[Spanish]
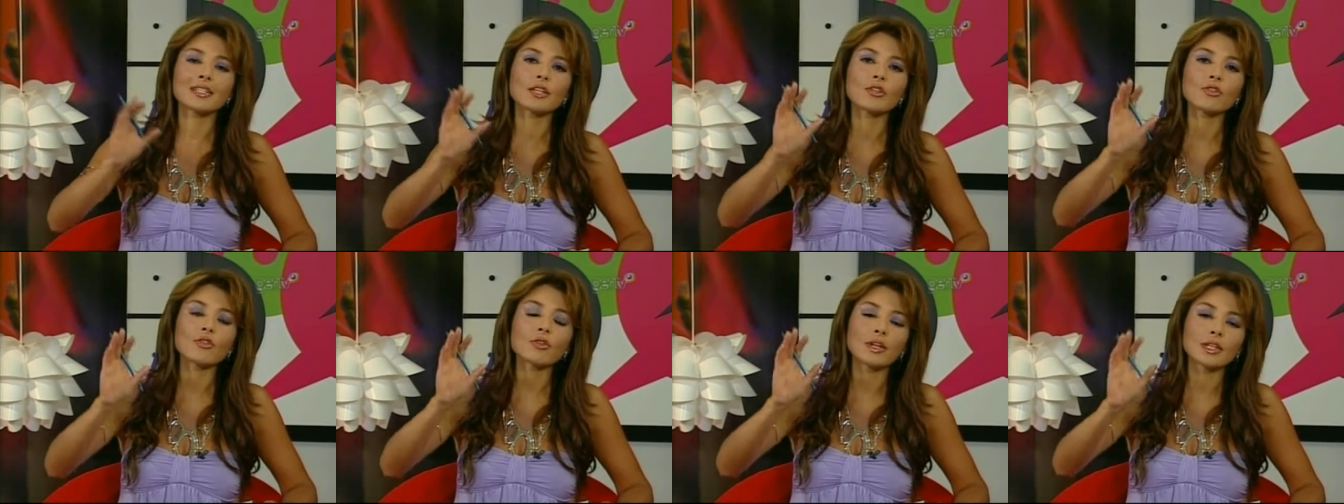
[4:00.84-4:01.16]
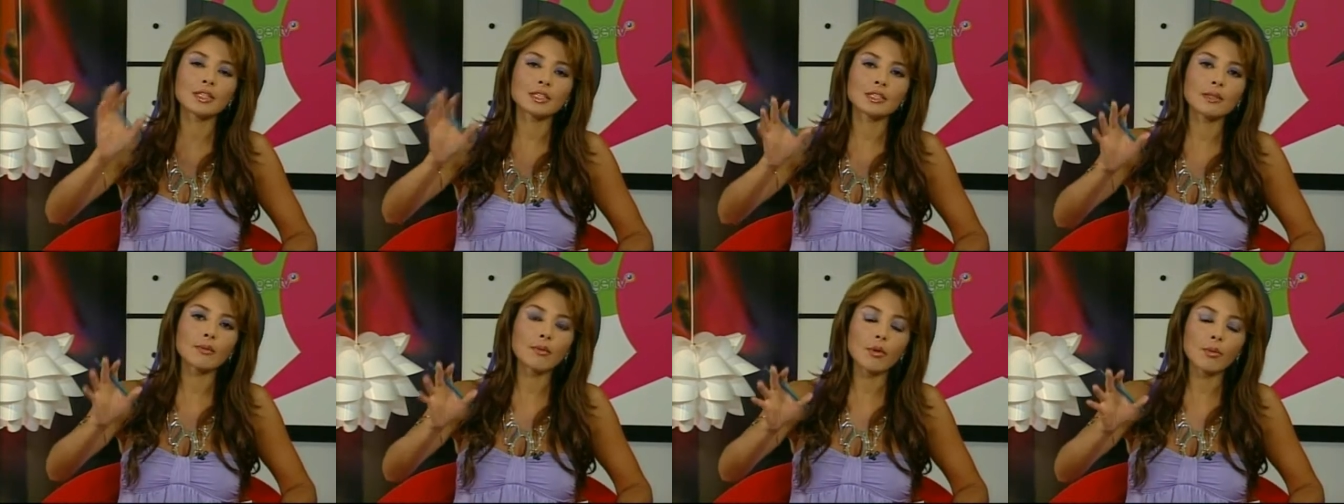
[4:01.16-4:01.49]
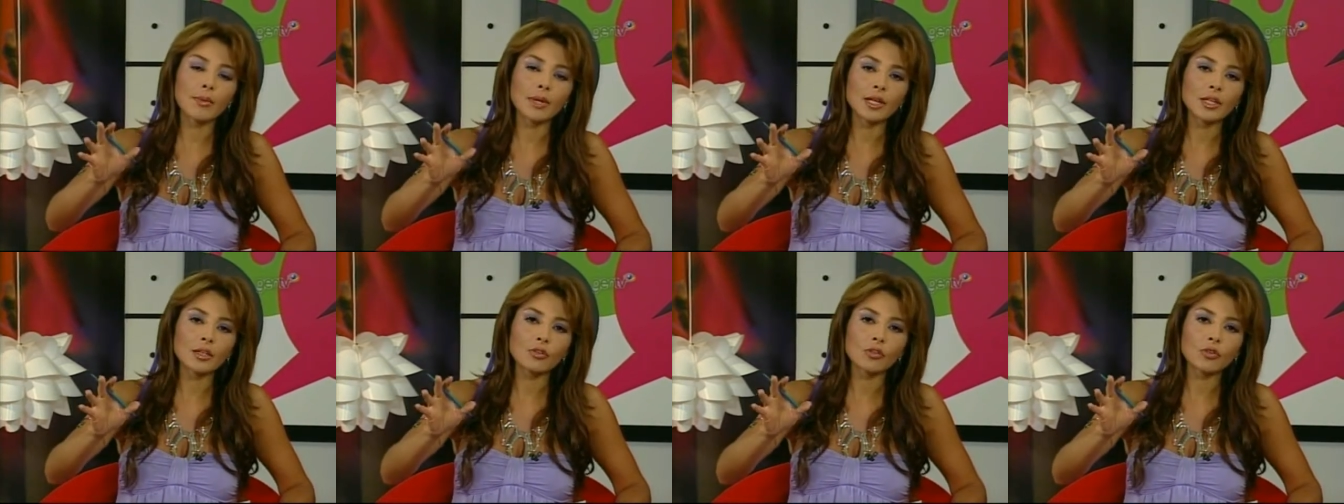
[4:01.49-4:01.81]
haciendo en este
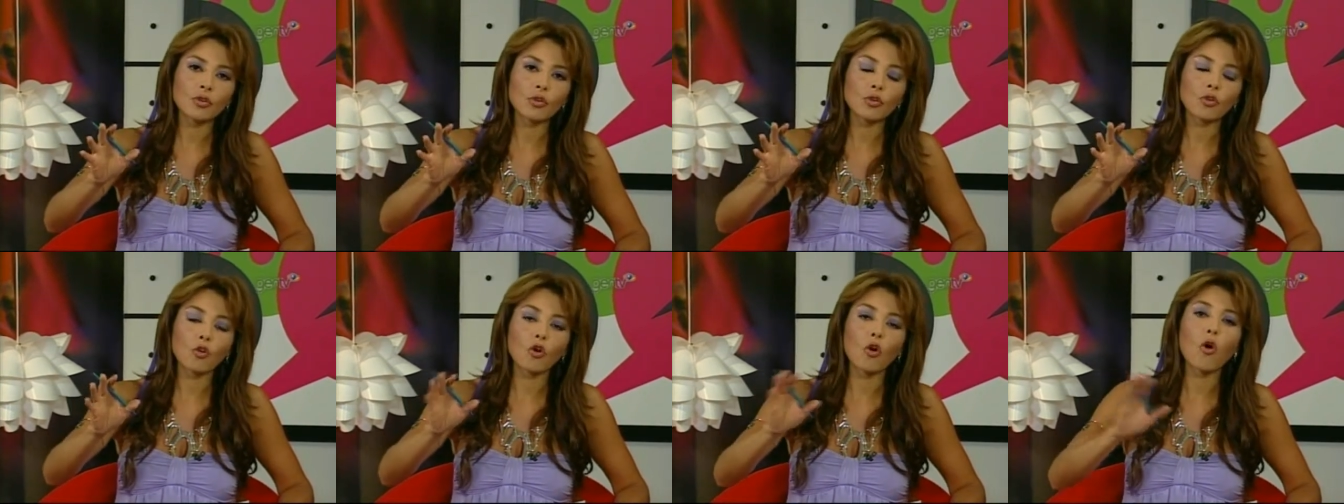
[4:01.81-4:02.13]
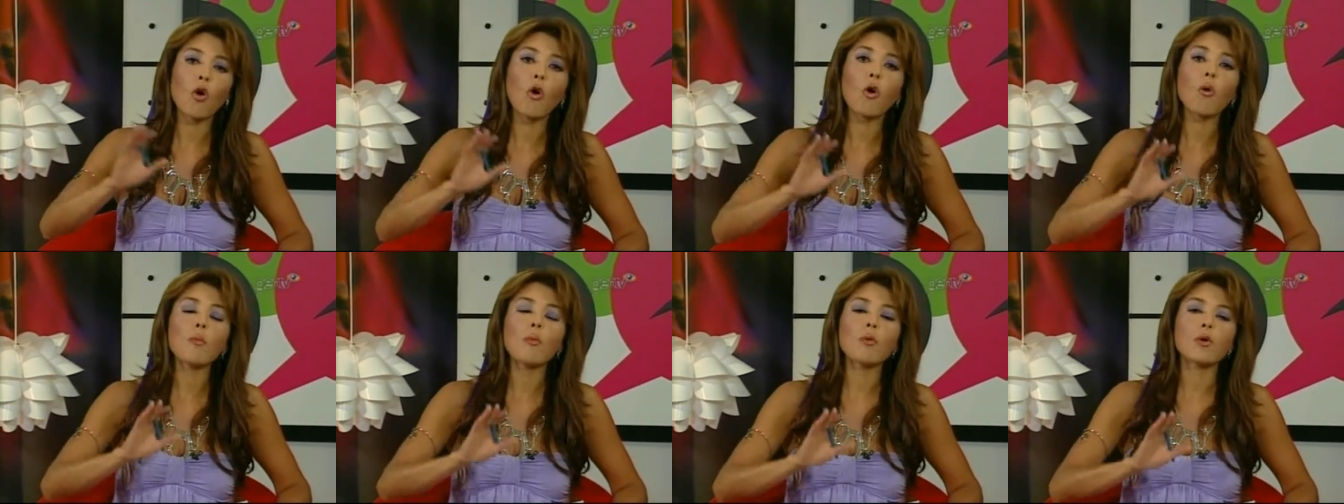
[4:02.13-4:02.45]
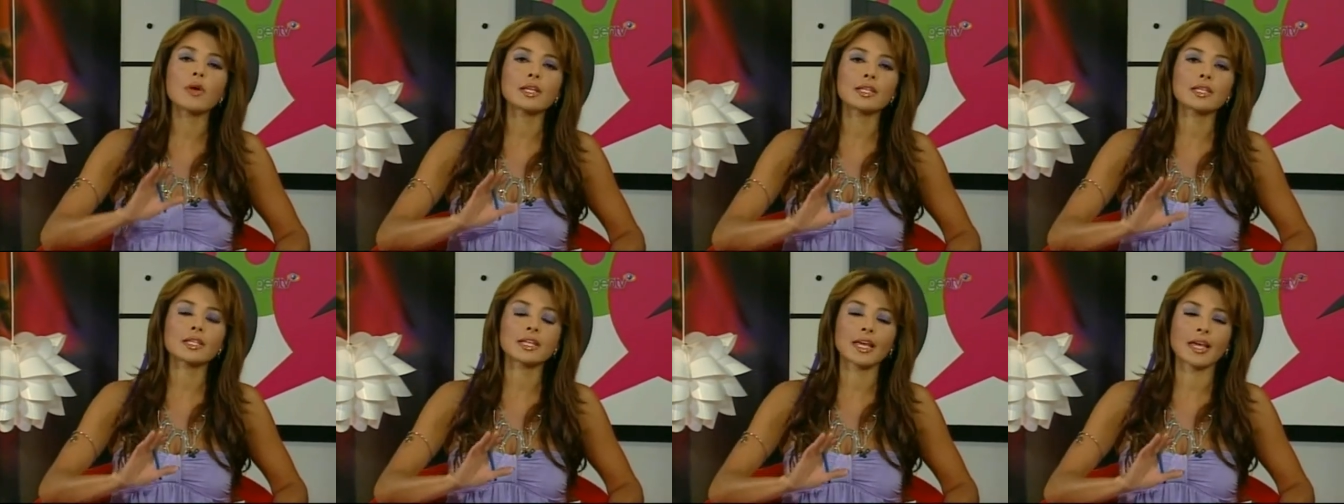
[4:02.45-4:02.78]
momento,
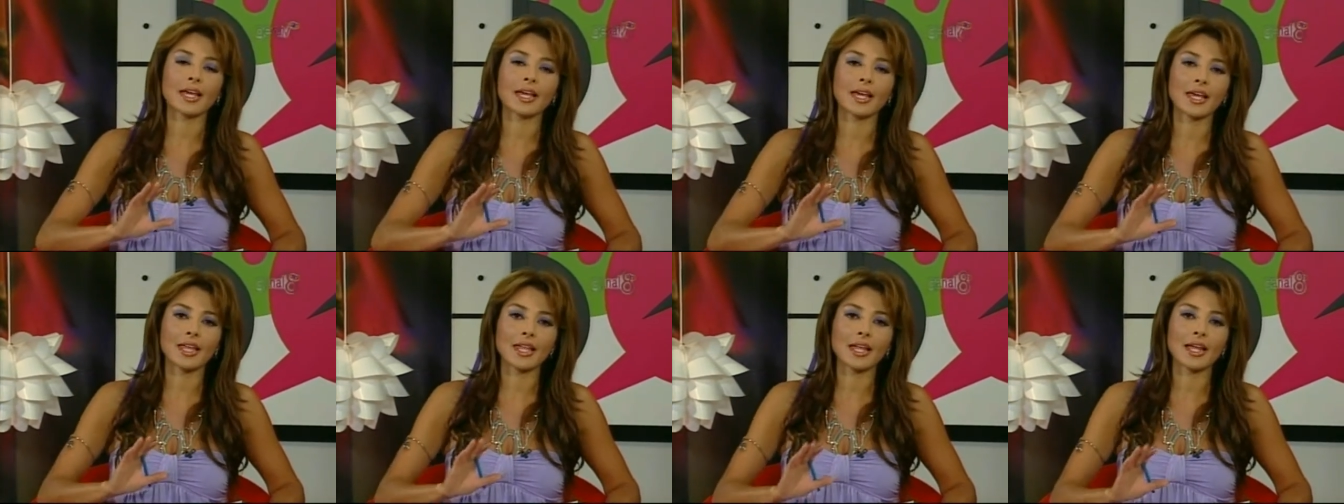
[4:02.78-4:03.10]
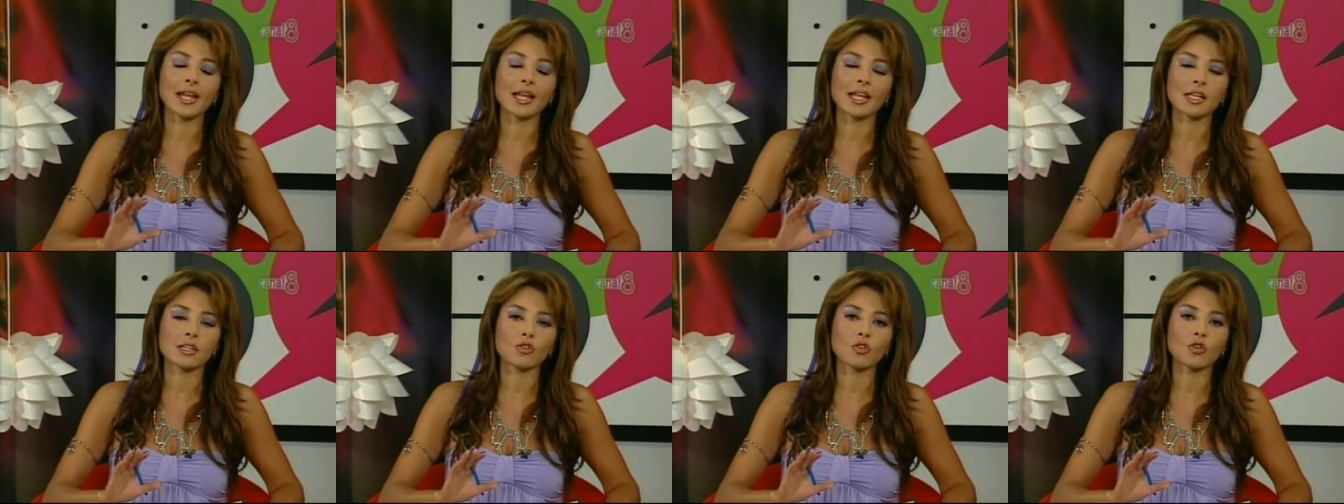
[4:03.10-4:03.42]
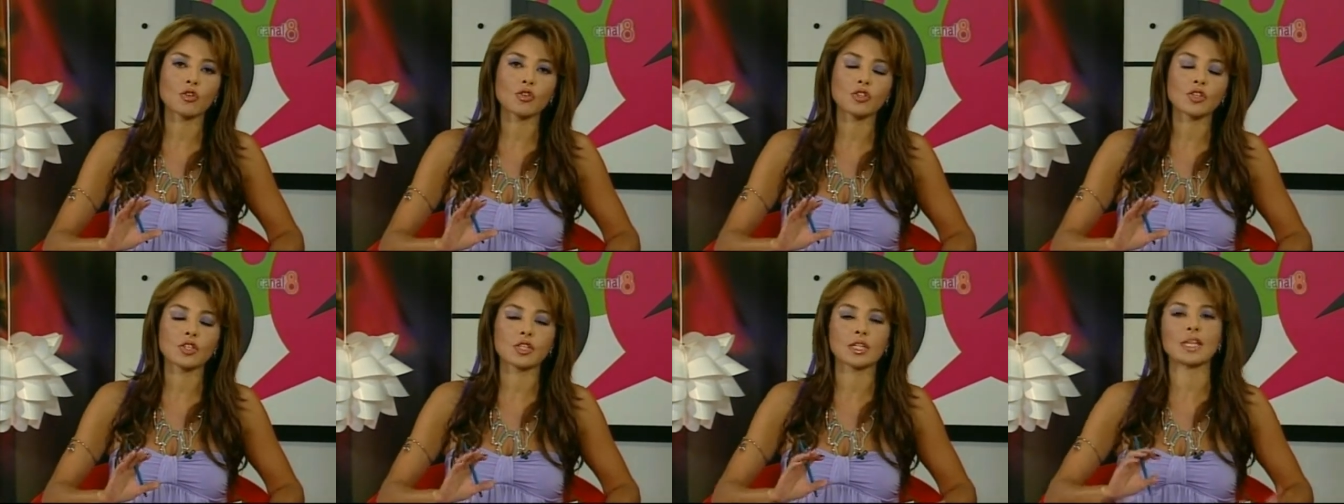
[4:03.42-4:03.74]
cómo es que quedan las
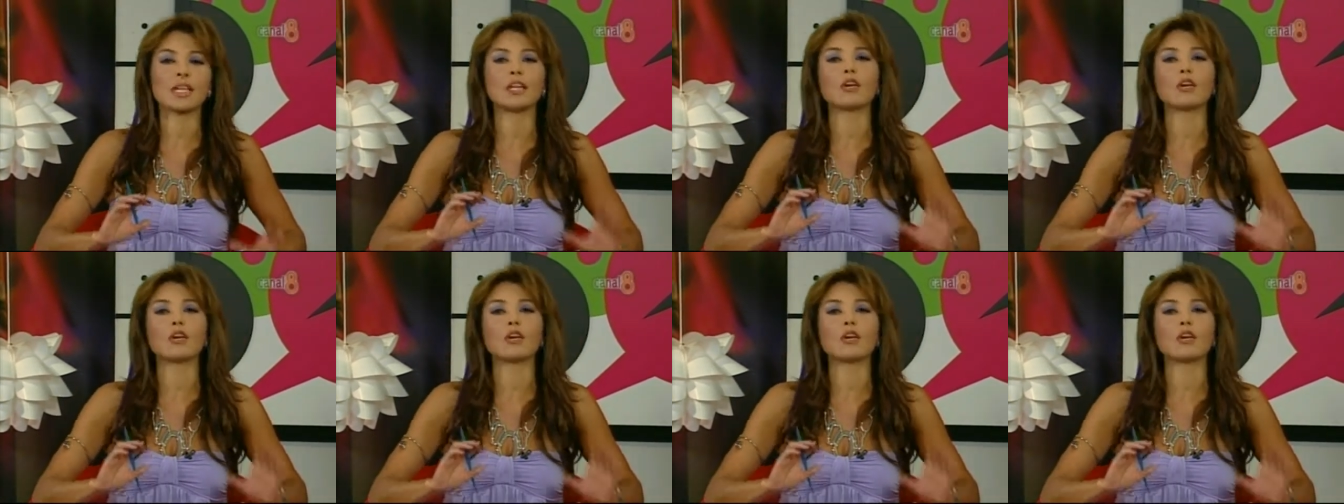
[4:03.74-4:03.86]
cosas